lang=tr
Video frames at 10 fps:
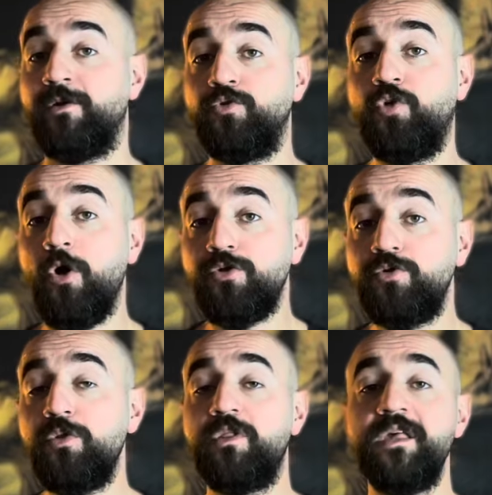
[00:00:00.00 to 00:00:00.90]

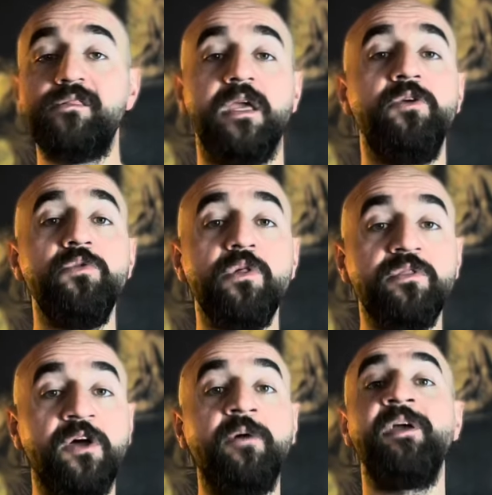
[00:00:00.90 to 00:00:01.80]
400 ile 800
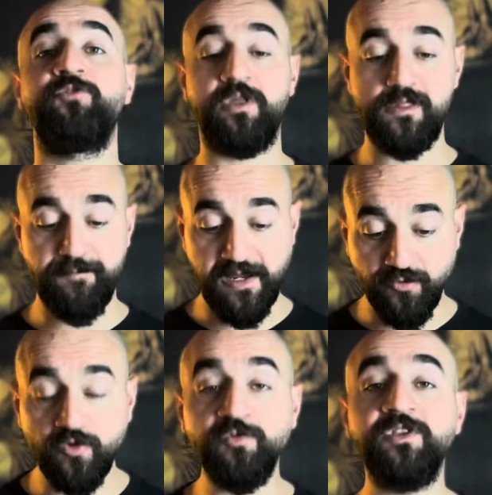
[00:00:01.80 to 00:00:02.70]
nanometre
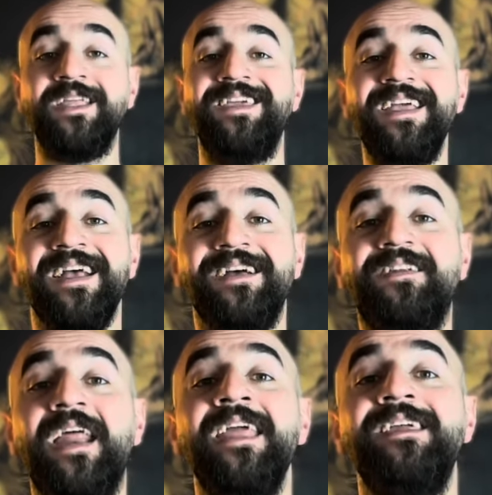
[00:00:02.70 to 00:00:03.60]
spektrumundaki
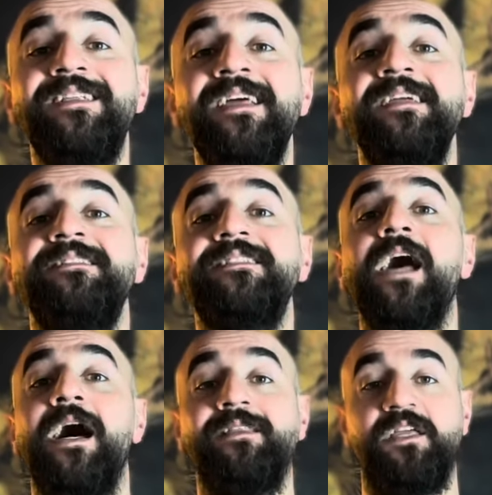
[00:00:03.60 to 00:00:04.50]
renkleri
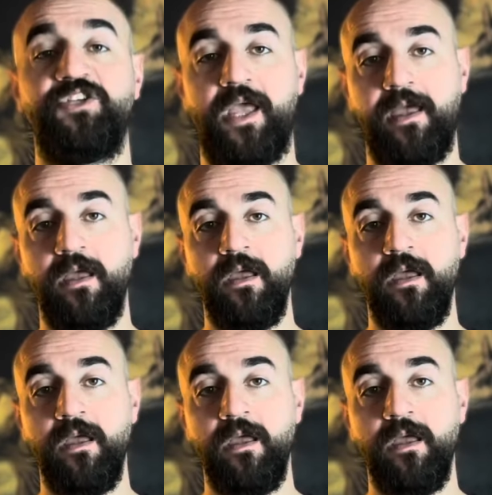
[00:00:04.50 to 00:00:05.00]
sadece